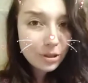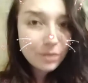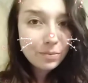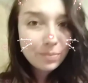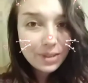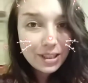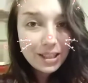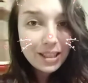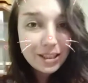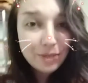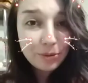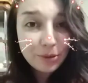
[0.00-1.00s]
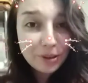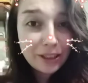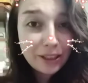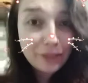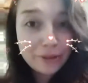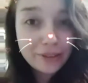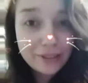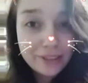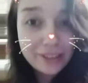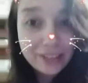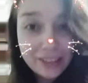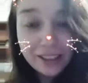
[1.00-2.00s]
сидите вот так вот?
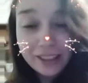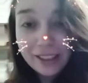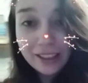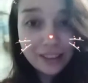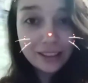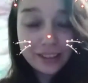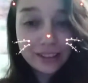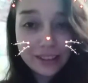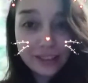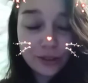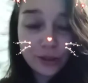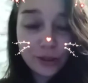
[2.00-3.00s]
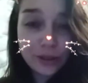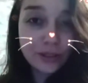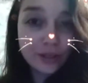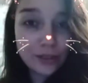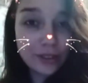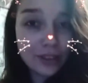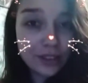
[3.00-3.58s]
И, то есть э, не, не